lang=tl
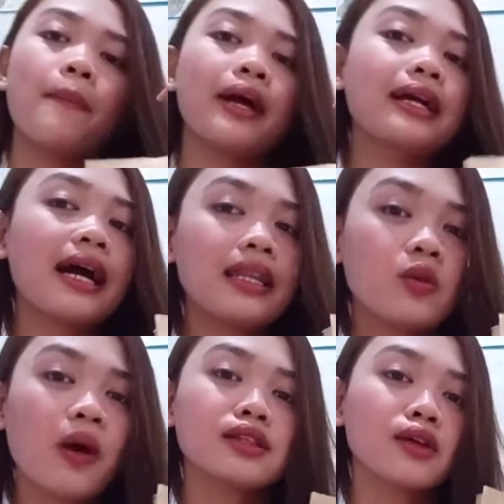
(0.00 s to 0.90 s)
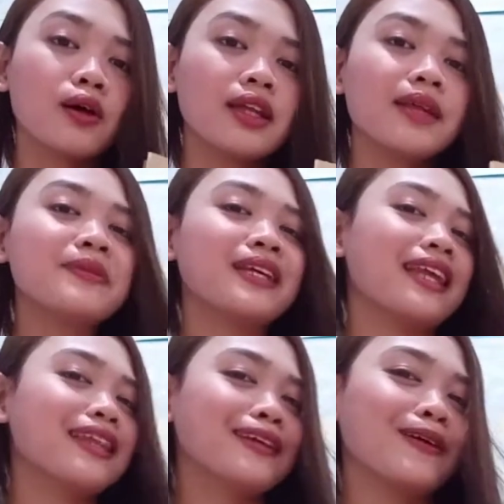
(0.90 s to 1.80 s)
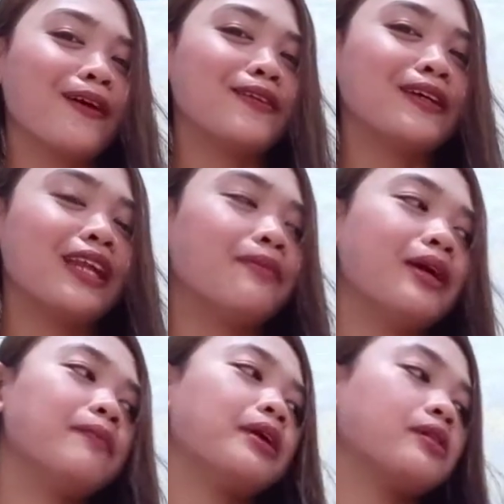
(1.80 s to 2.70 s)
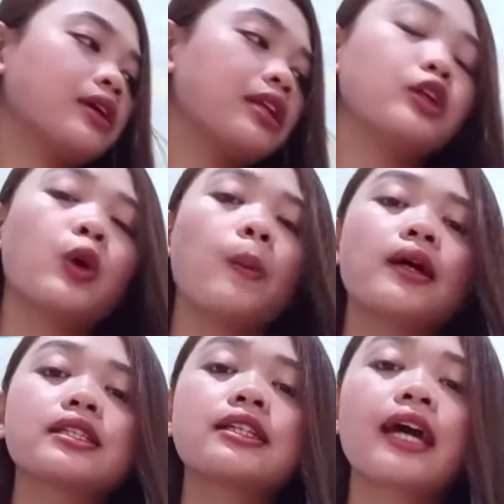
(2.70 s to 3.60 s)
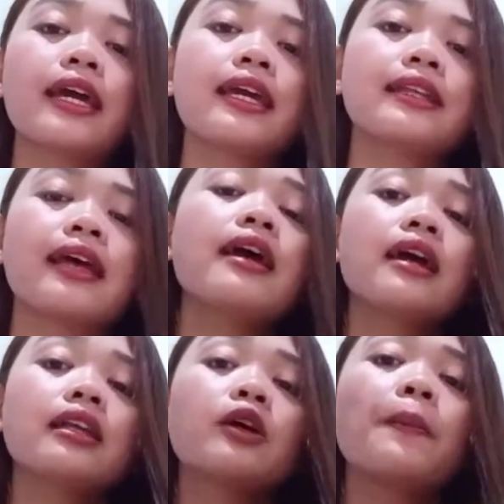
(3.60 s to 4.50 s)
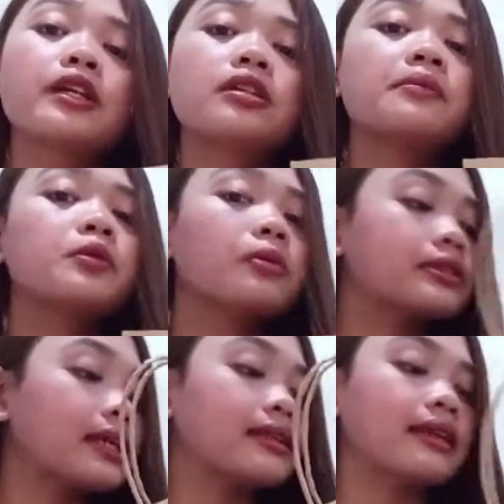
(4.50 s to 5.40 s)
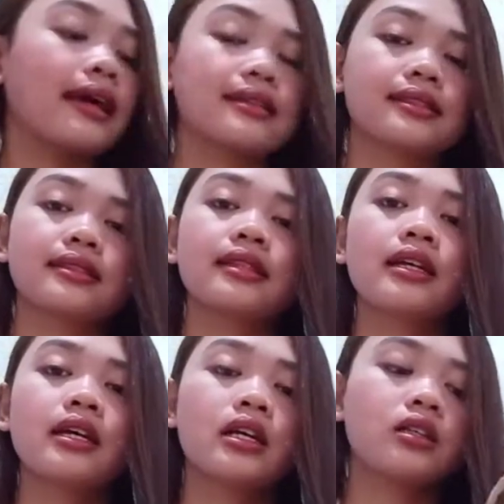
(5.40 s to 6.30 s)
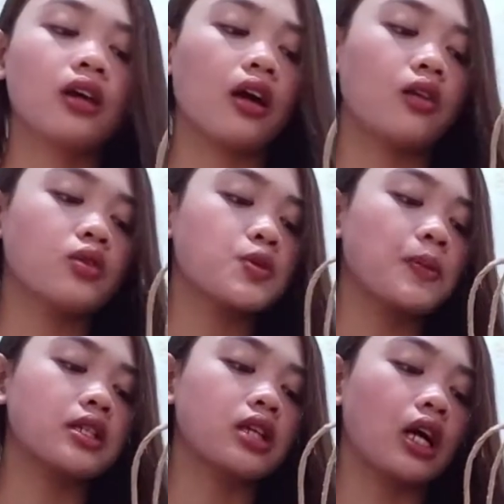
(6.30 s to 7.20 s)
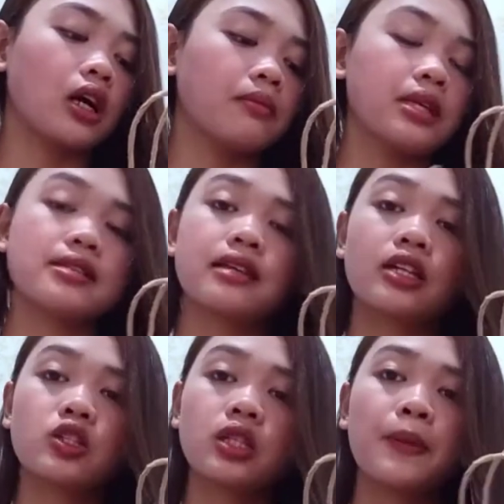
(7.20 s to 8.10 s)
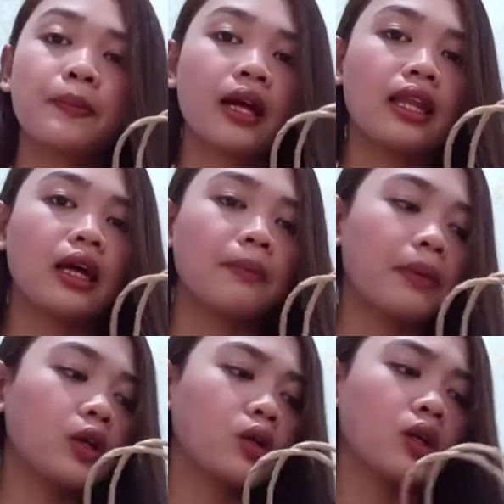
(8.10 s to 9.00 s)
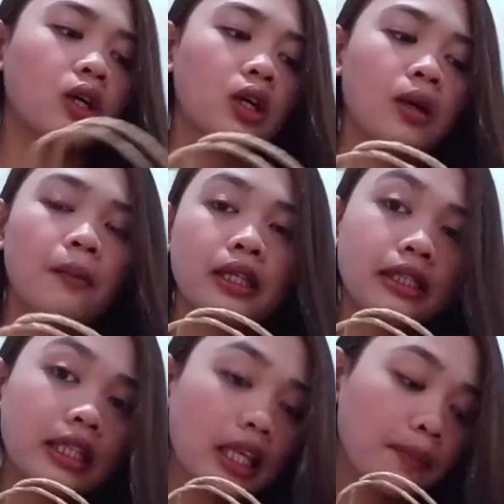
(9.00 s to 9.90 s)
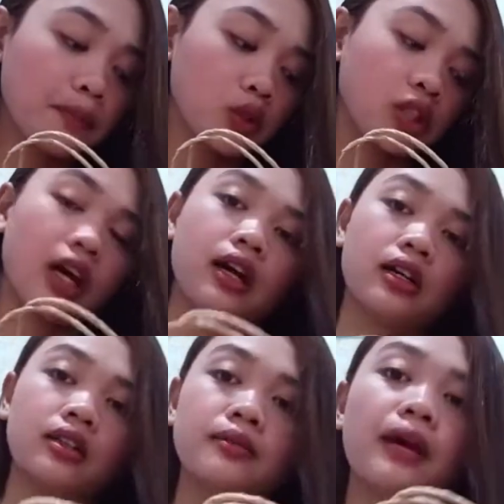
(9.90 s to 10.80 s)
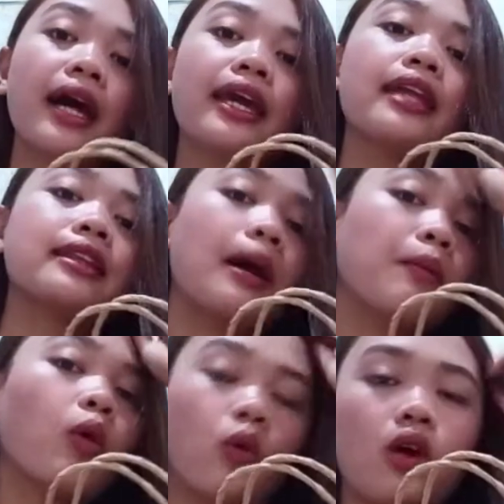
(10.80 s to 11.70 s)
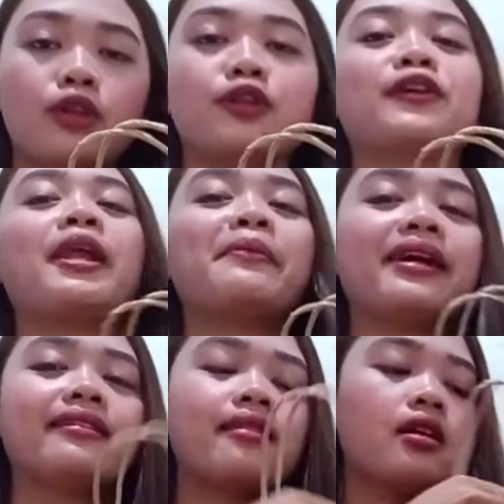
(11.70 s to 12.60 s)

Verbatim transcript: kapag galing Watson, alam na natin kung ano yung laman. Pero hindi ko pa siya nakikita. Hindi ko pa siya nabubuksan, guys. Close pa siya. May scotch tape na lang. Pero, pag sinilip mo siya, makikita mo kung ano yung laman.